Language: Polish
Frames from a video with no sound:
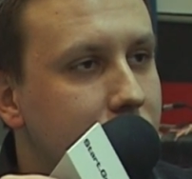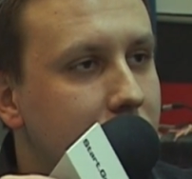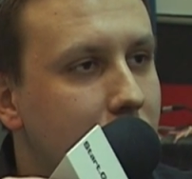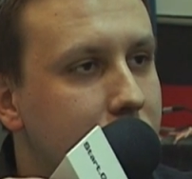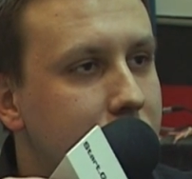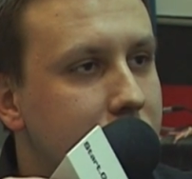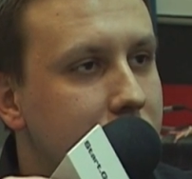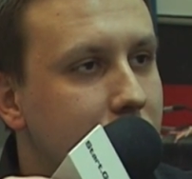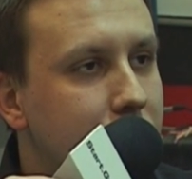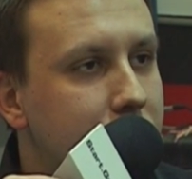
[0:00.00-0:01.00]
Udało ci się
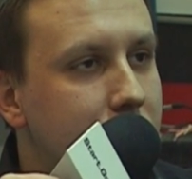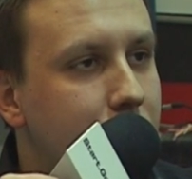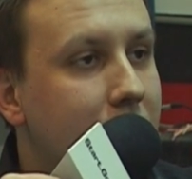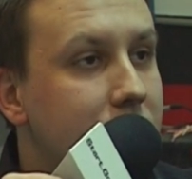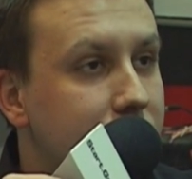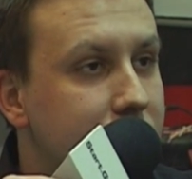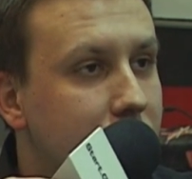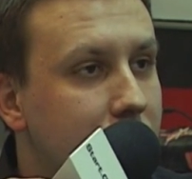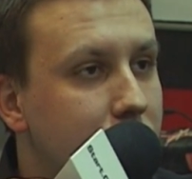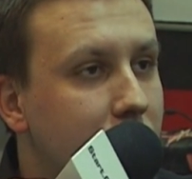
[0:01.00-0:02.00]
zdobyć bardzo
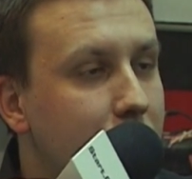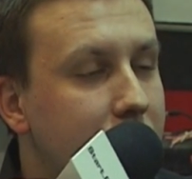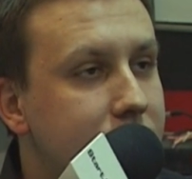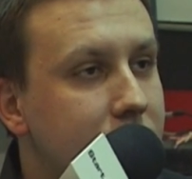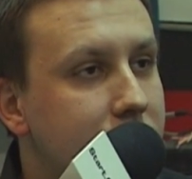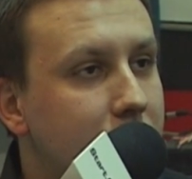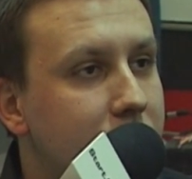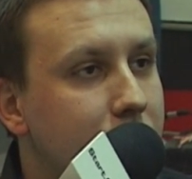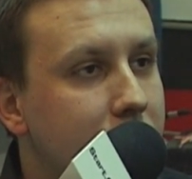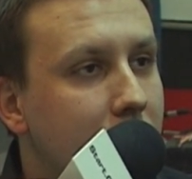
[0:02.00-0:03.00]
wysokie drugie miejsce,
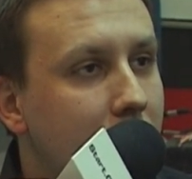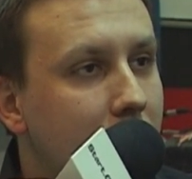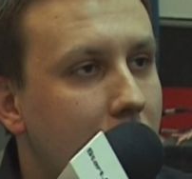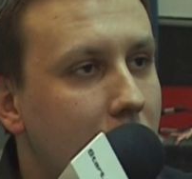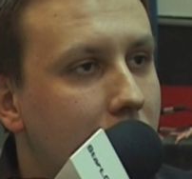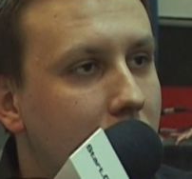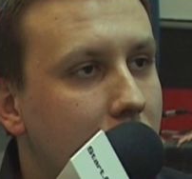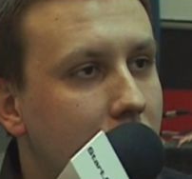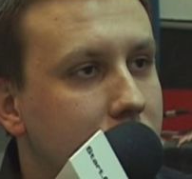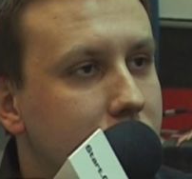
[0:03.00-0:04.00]
srebrny medal
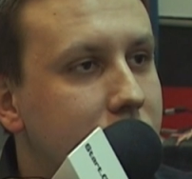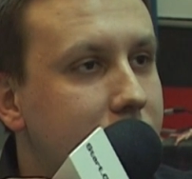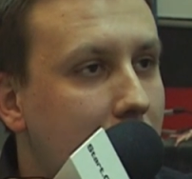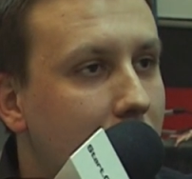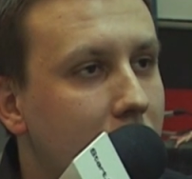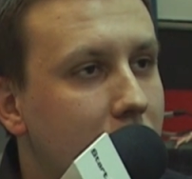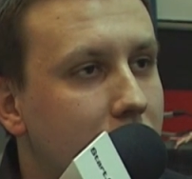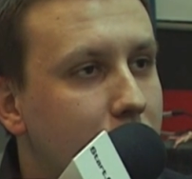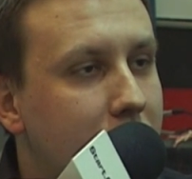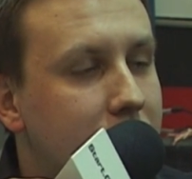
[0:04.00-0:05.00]
e, za
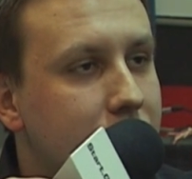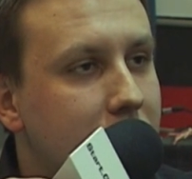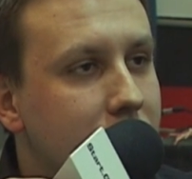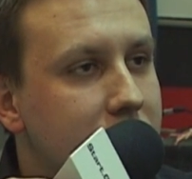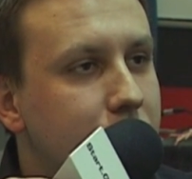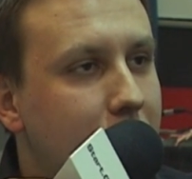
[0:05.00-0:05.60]
Robertem Ladosem.